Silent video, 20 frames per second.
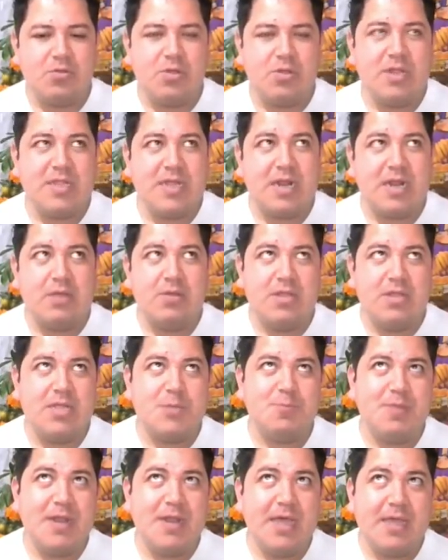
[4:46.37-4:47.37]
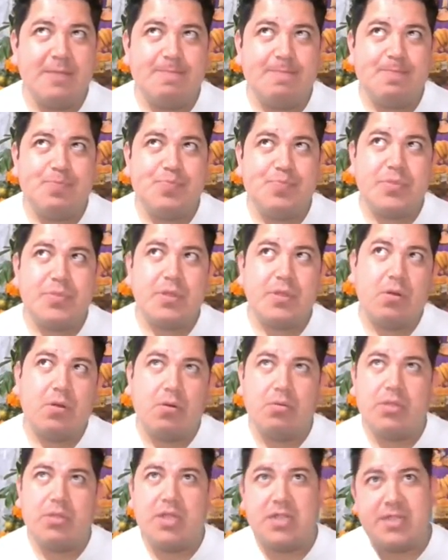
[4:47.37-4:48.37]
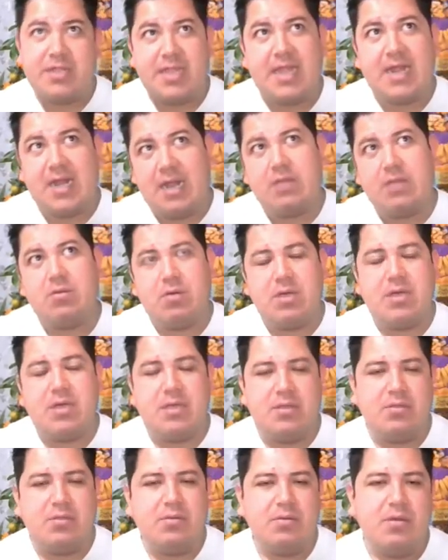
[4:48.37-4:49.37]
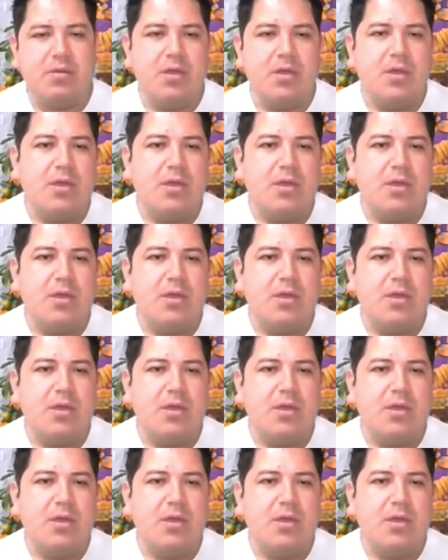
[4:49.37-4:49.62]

No era el teclado, el display con el teclado ahí, ¿no?